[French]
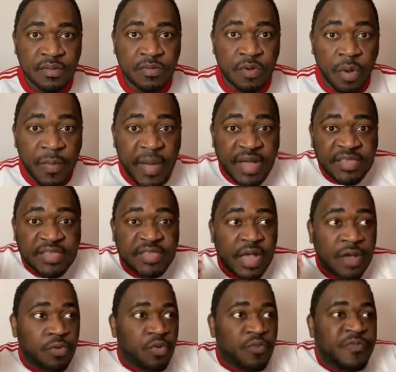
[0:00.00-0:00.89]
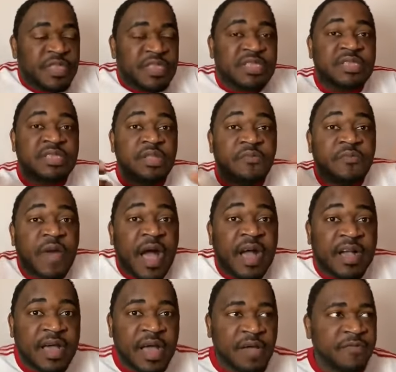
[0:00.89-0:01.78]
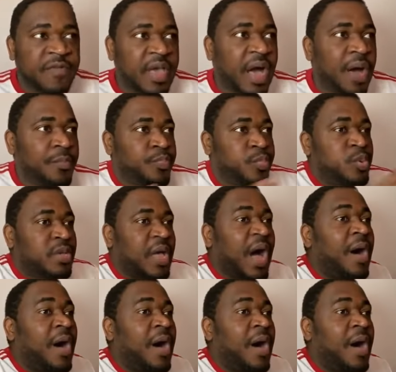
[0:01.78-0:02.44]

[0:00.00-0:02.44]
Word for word: Comment ça, Covid-19 aggravé En plus,